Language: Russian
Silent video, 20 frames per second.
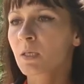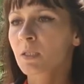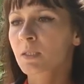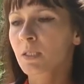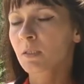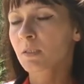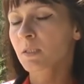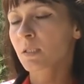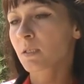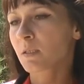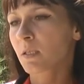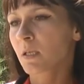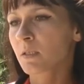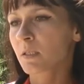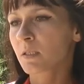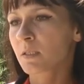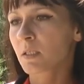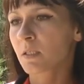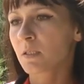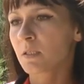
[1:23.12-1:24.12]
Санкция
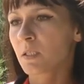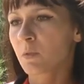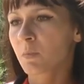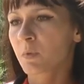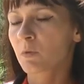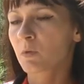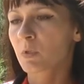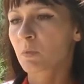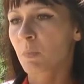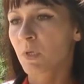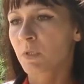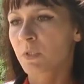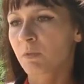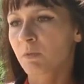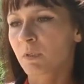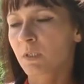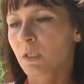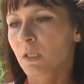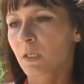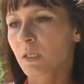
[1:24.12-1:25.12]
данной статьи
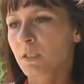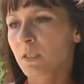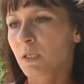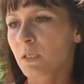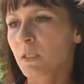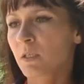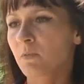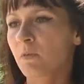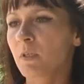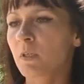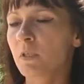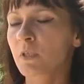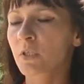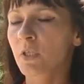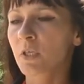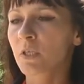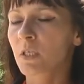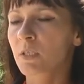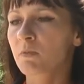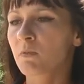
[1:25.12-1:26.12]
предусматривает наказание в виде
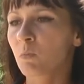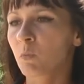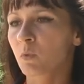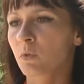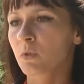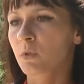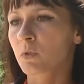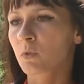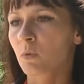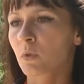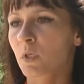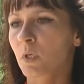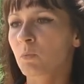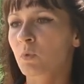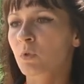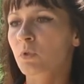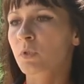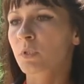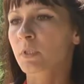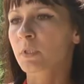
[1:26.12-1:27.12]
лишения свободы сроком
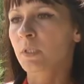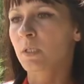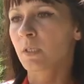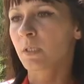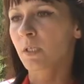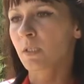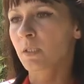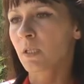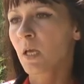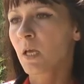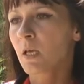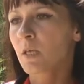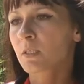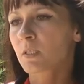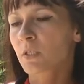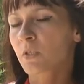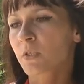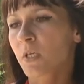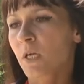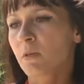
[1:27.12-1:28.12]
до 6 лет
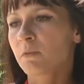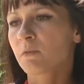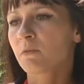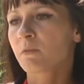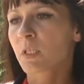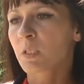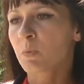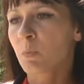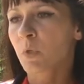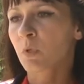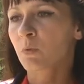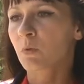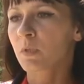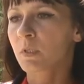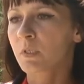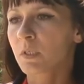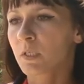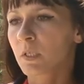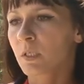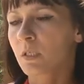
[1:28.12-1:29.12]
со штрафом в размере до
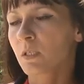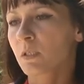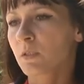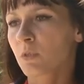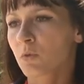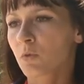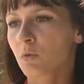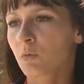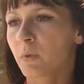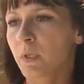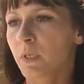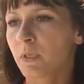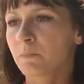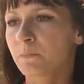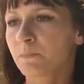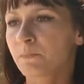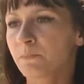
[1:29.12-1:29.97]
10 тысяч рублей.